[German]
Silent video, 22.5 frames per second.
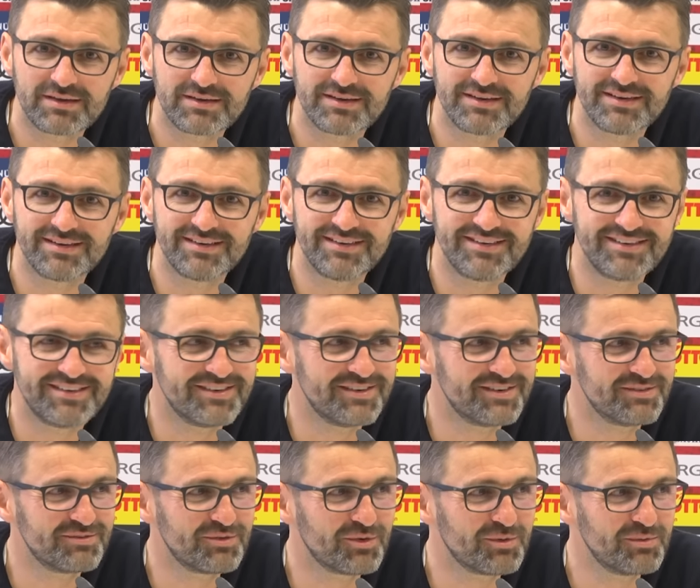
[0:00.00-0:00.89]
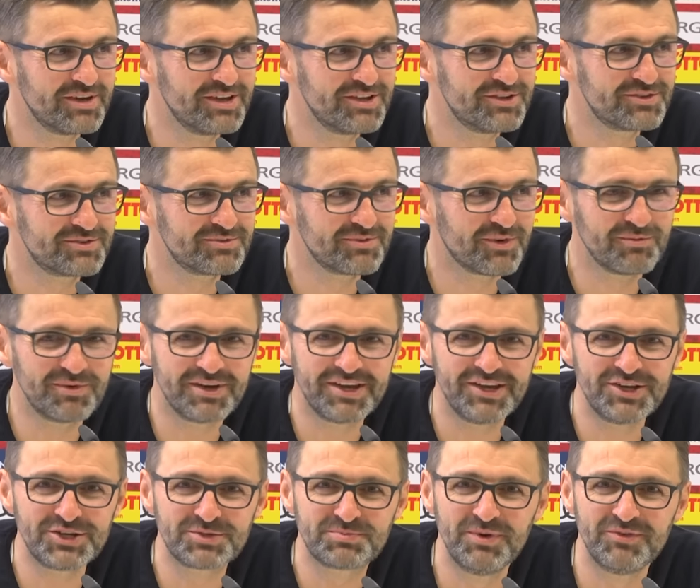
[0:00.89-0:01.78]
äh, wo, wir hin, wo wir
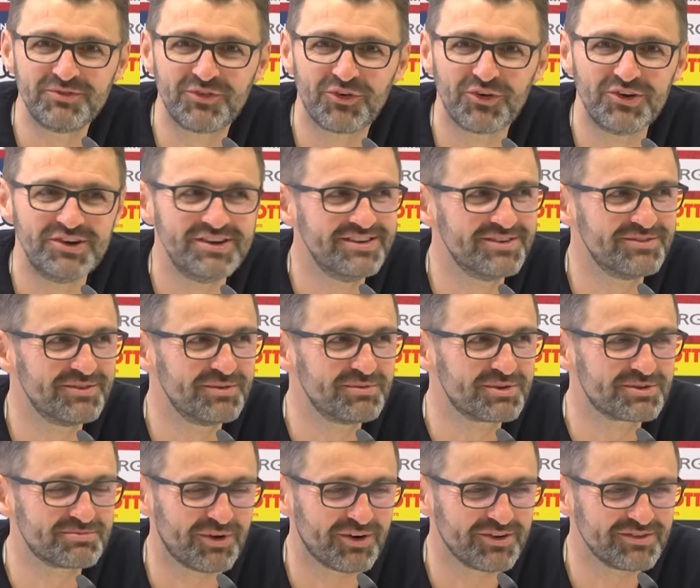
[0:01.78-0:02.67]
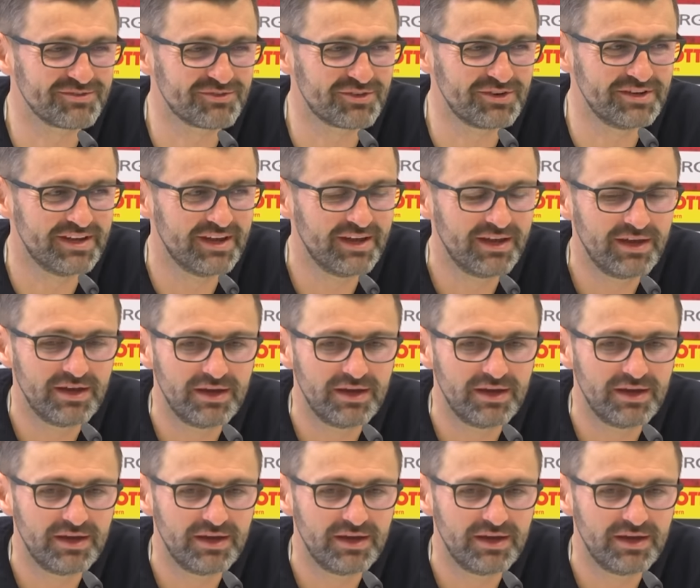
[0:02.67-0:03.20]
hinspielen wollen und wie wir es machen wollen.